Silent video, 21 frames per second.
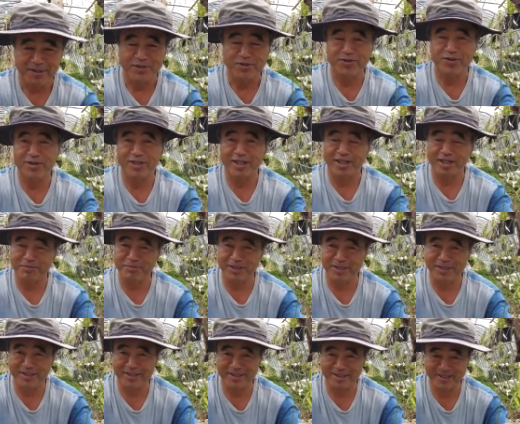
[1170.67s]
古川
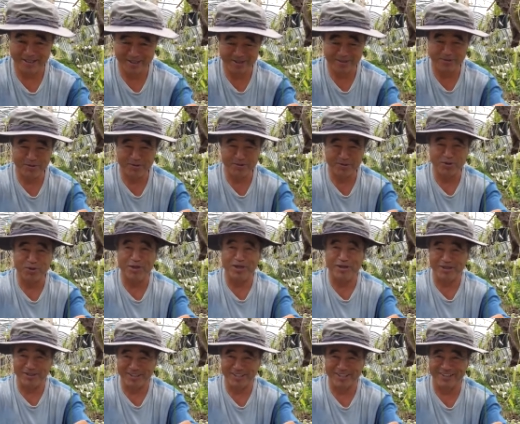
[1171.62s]
村さんでお問い
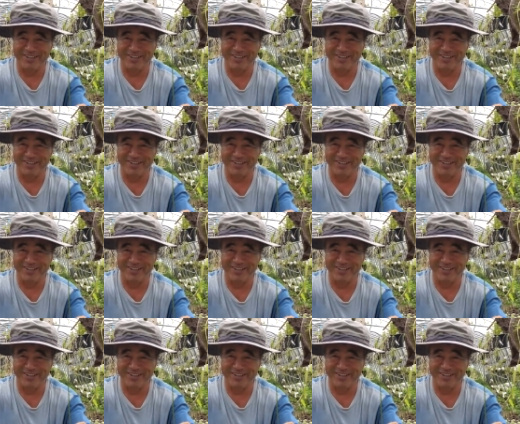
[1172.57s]
合わせ